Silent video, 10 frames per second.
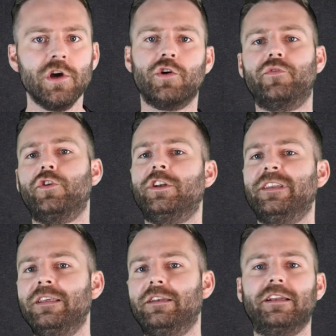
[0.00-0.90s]
Und für
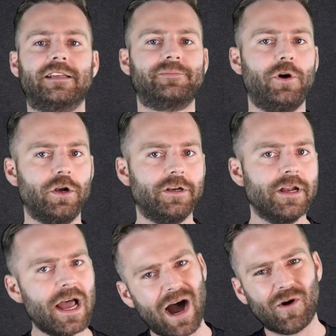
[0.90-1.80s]
die, die das wollen,
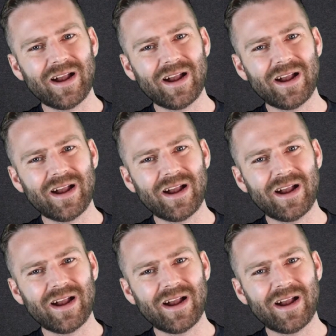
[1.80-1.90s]
auch